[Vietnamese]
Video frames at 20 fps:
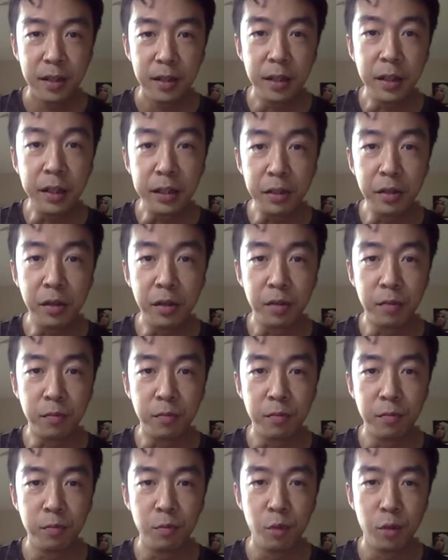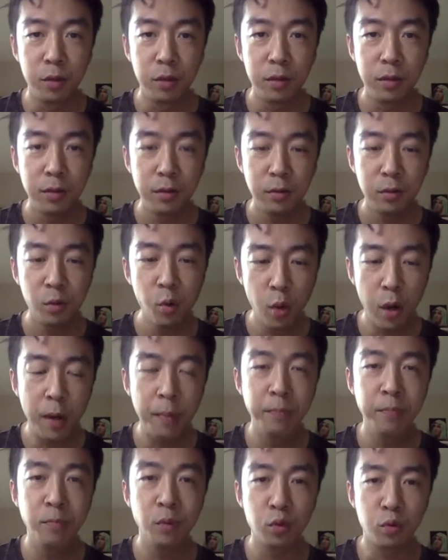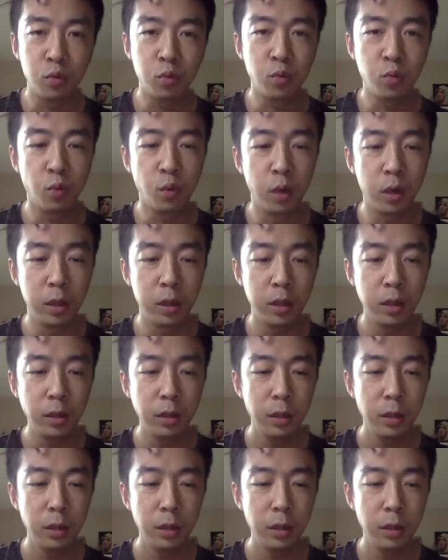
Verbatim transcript: ý tưởng muốn thu âm một cuốn